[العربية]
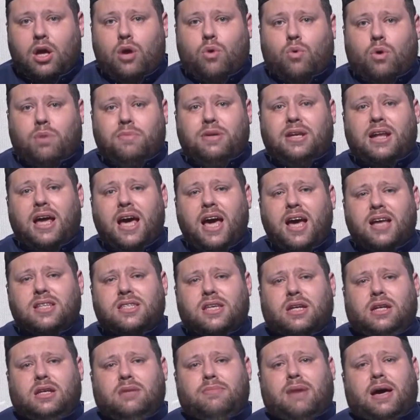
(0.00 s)
ومن
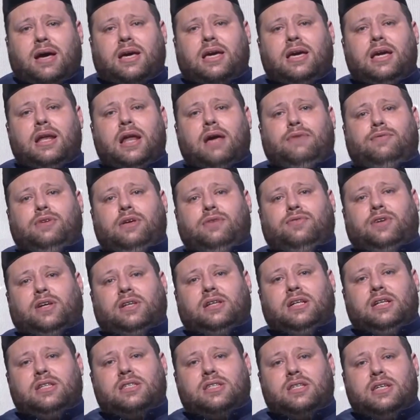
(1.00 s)
أحسن ما قيل في
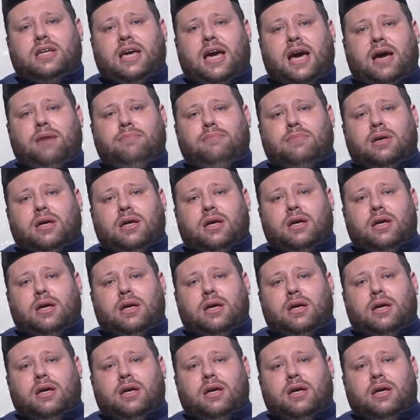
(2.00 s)
فضل الصيام